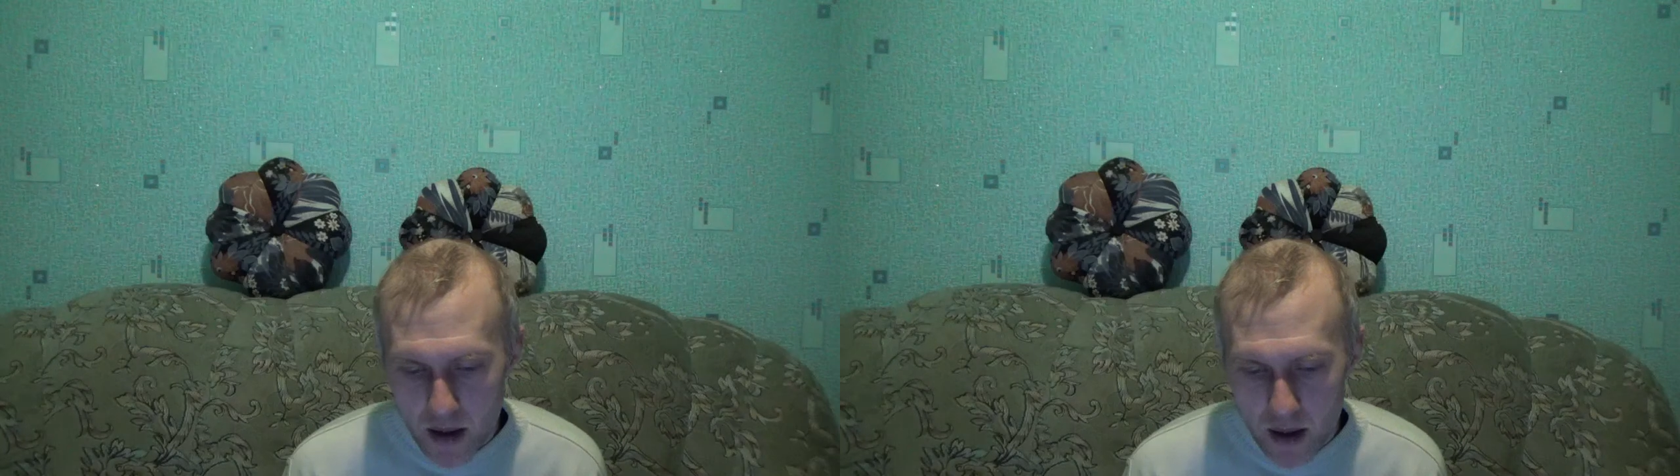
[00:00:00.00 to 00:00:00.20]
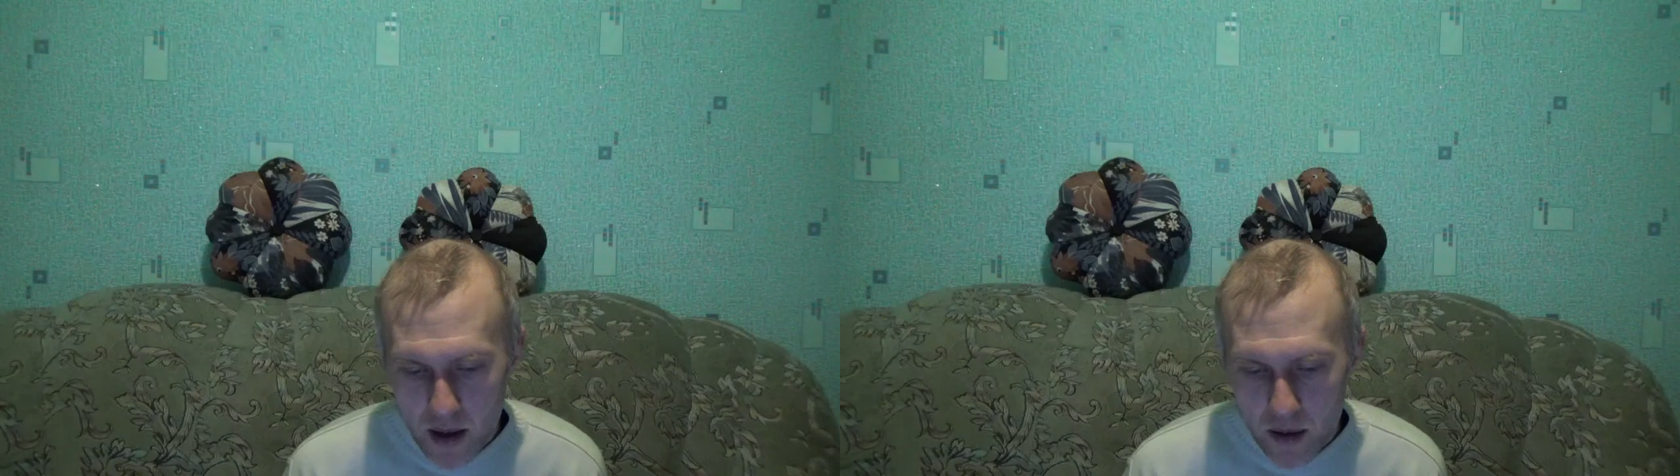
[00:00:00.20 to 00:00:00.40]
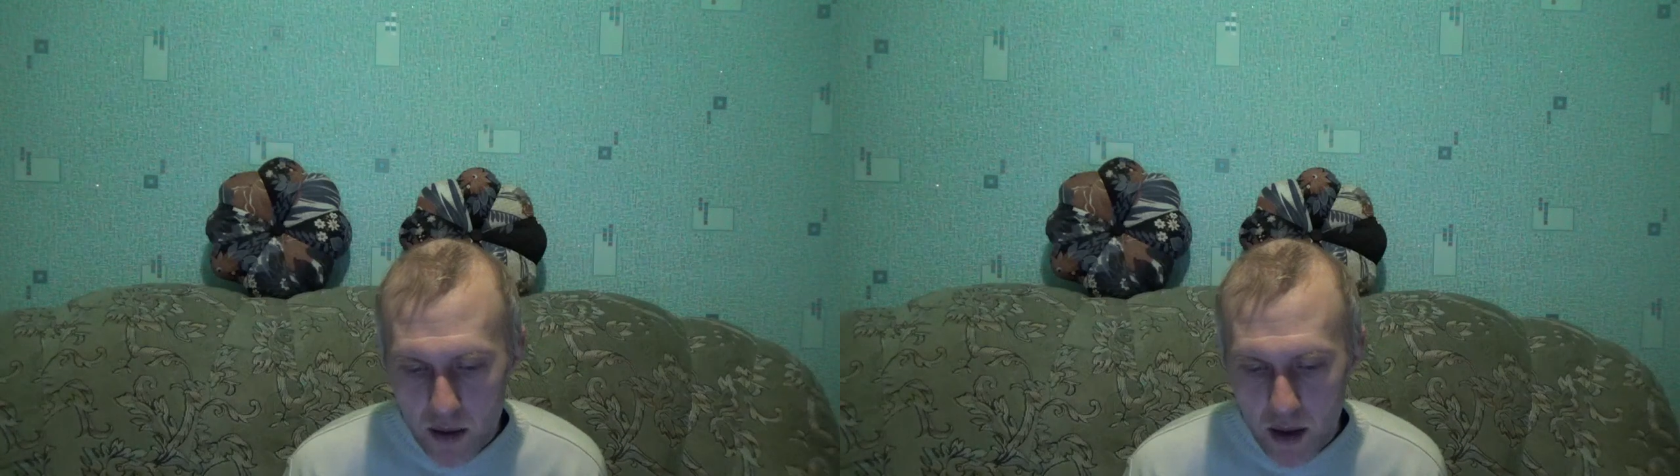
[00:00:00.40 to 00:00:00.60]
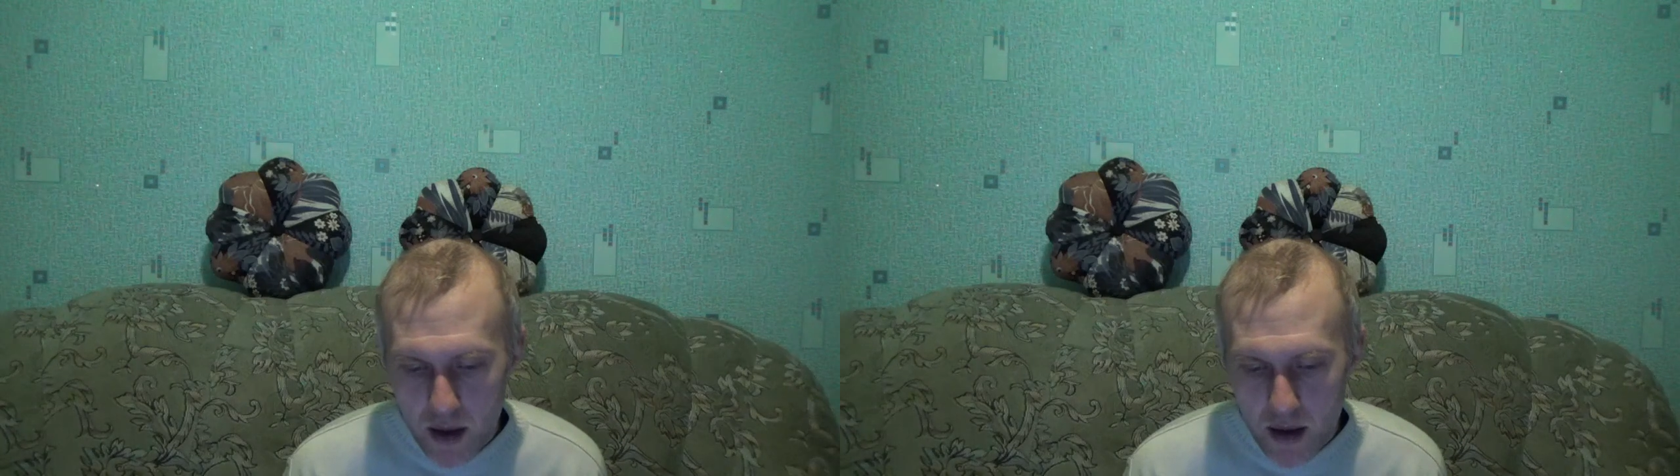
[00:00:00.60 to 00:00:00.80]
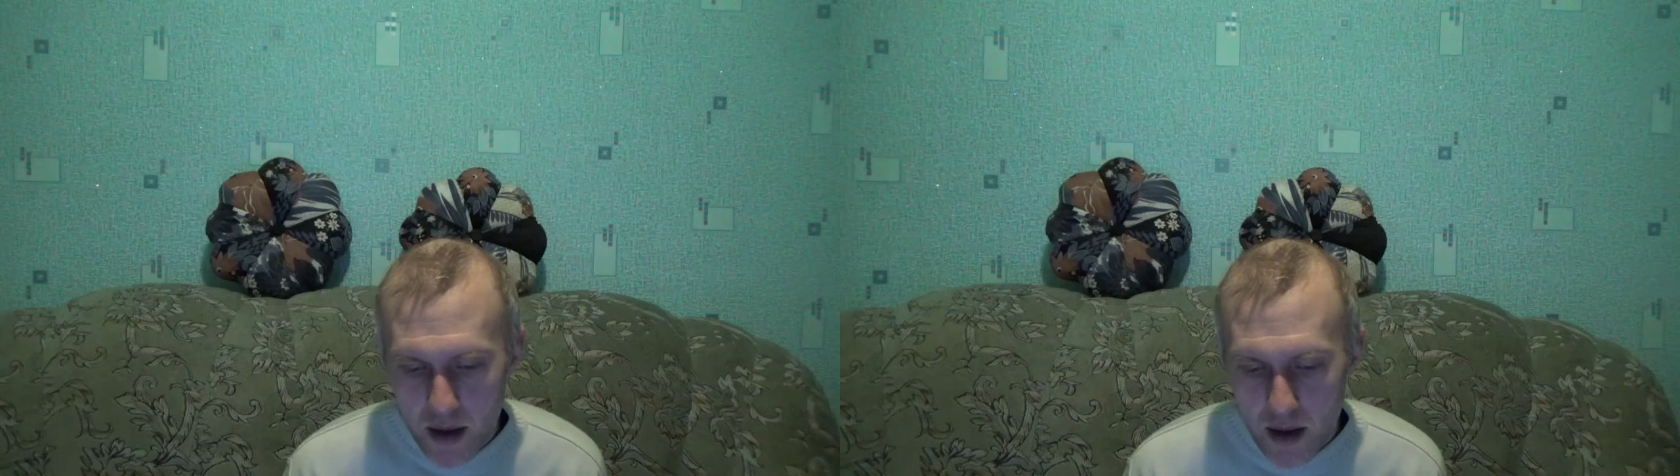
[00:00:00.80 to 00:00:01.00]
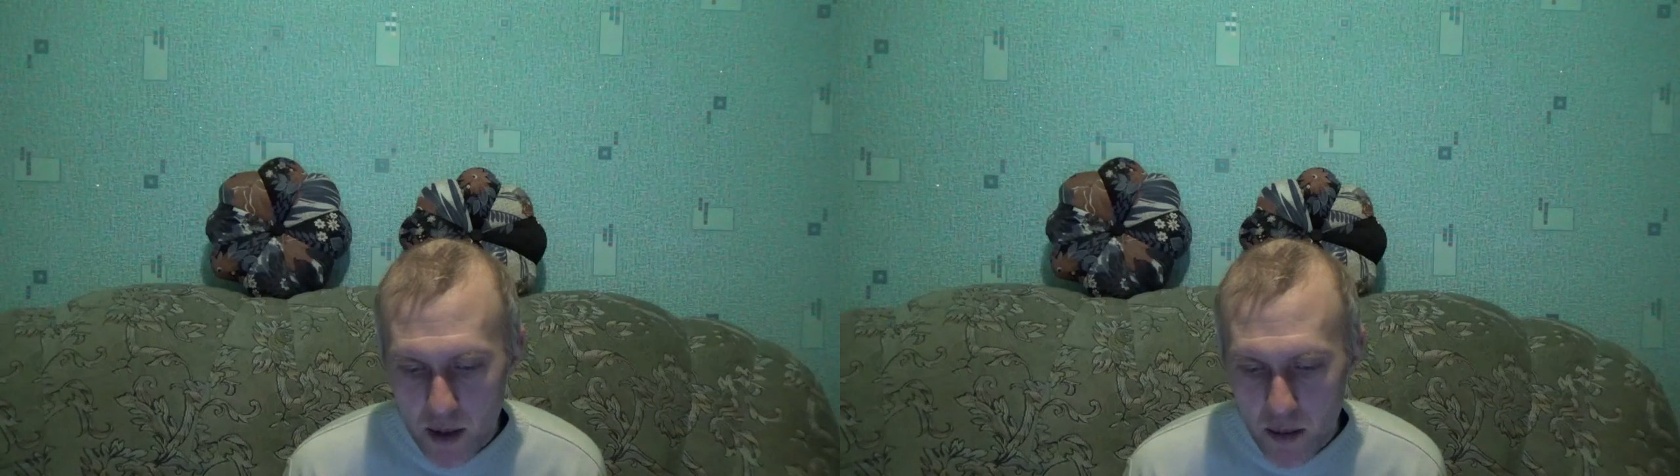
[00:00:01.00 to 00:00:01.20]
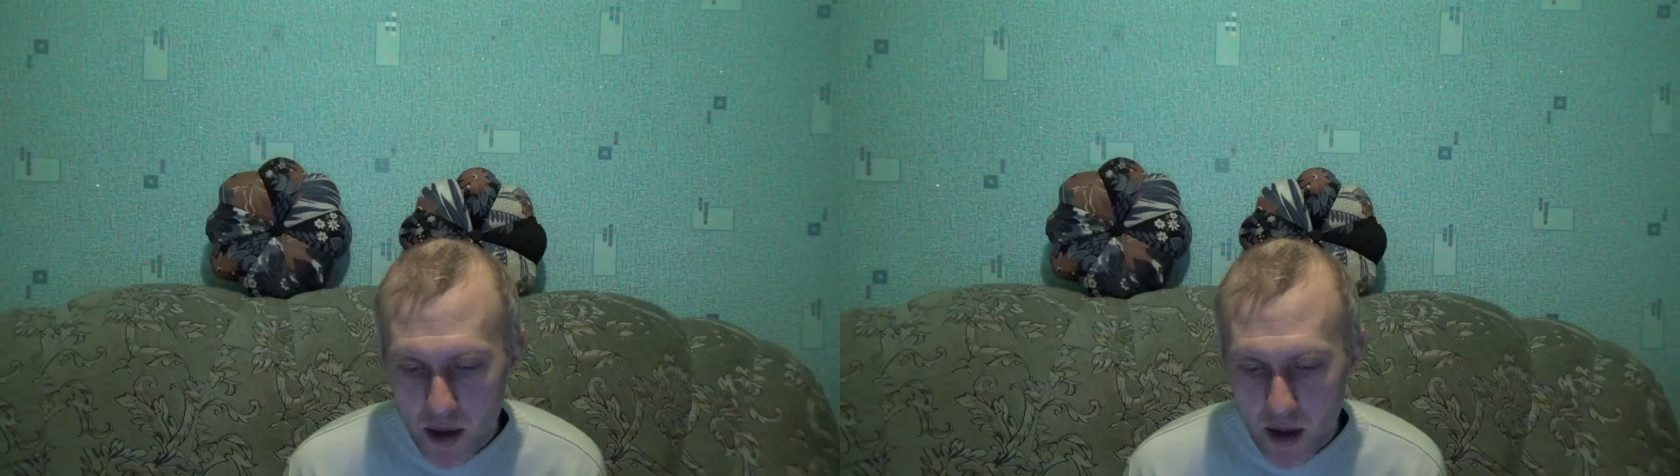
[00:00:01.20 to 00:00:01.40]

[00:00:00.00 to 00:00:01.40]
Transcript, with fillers: контроль и замена